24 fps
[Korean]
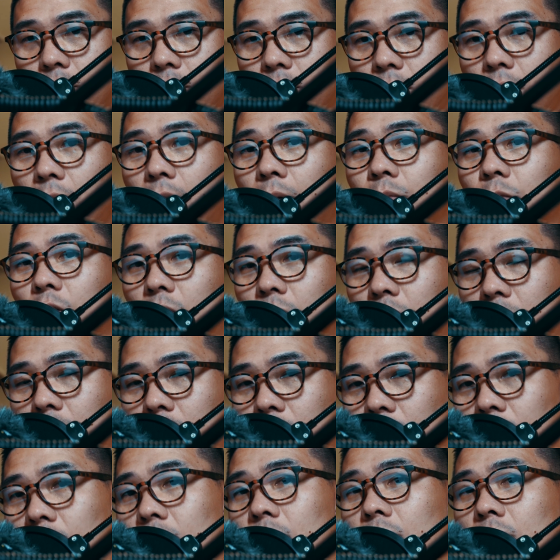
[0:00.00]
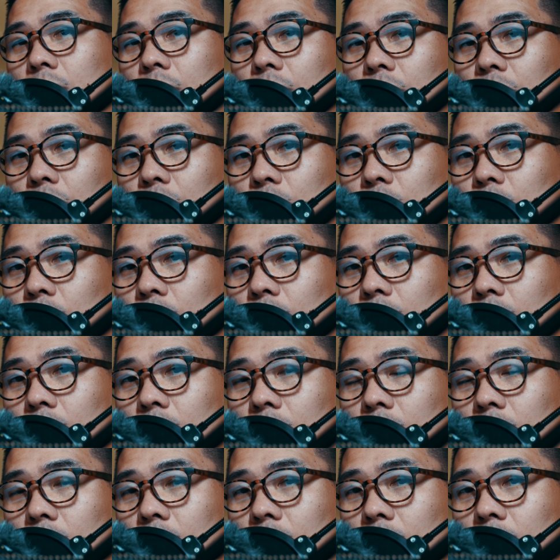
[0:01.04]
사람들을 끌어들이는 거죠.
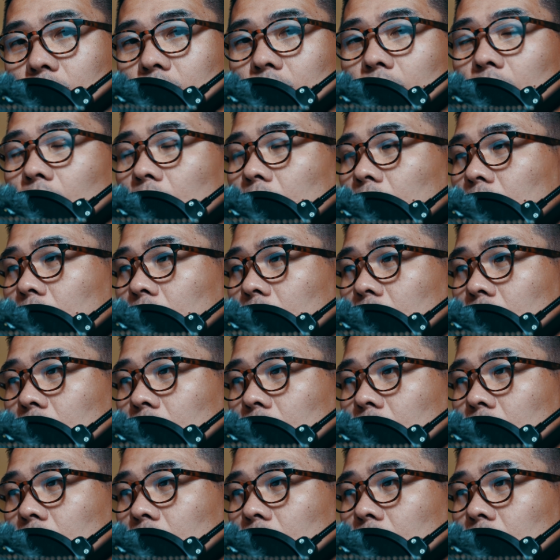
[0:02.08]
그러니까